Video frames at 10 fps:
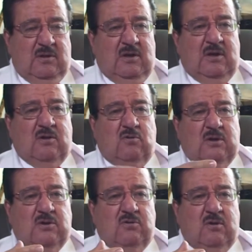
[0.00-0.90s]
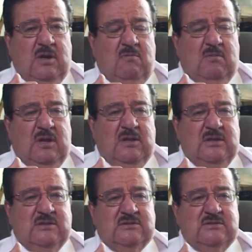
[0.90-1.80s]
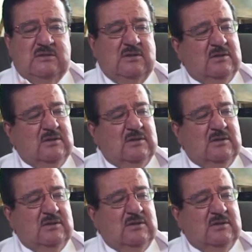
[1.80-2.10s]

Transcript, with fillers: El ecocardiograma es